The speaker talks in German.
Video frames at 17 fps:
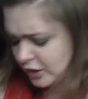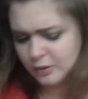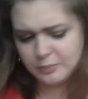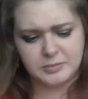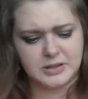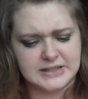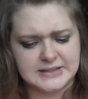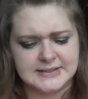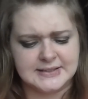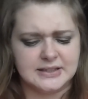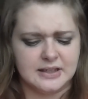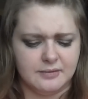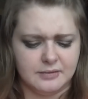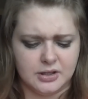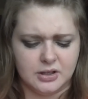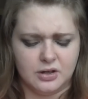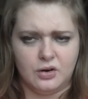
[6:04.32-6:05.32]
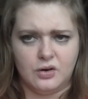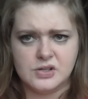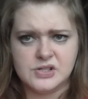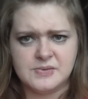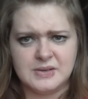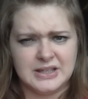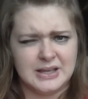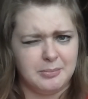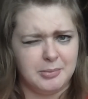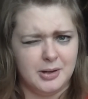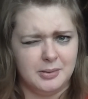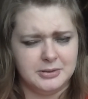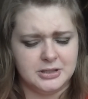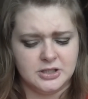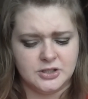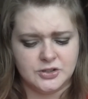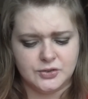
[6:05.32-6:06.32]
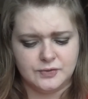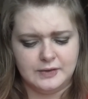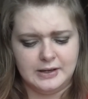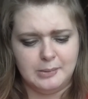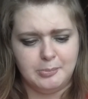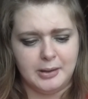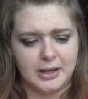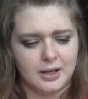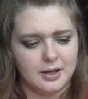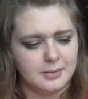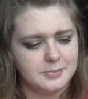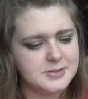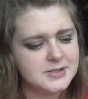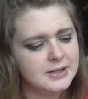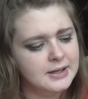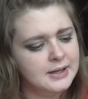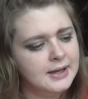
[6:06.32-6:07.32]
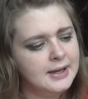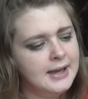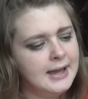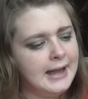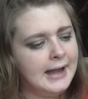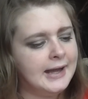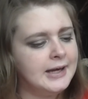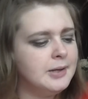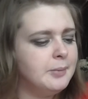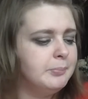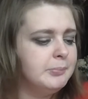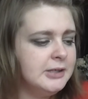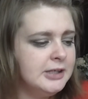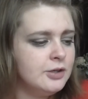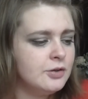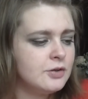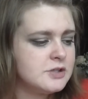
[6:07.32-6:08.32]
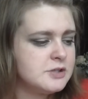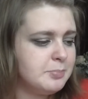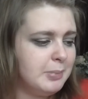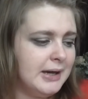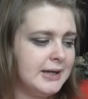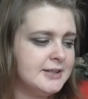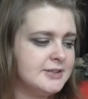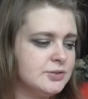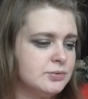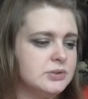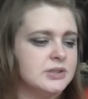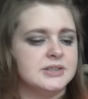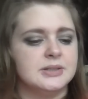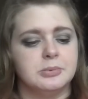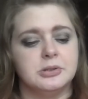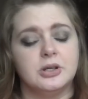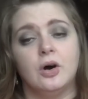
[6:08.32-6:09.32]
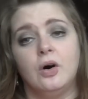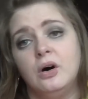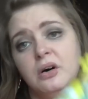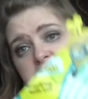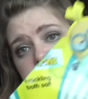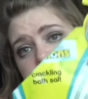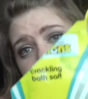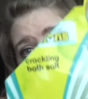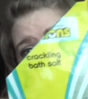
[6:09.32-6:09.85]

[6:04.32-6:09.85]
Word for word: der kommt nächstes Jahr wieder raus, weil ich habe, glaube ich, nicht so viele Backups. Einen Minions Badezusatz habe ich auch leer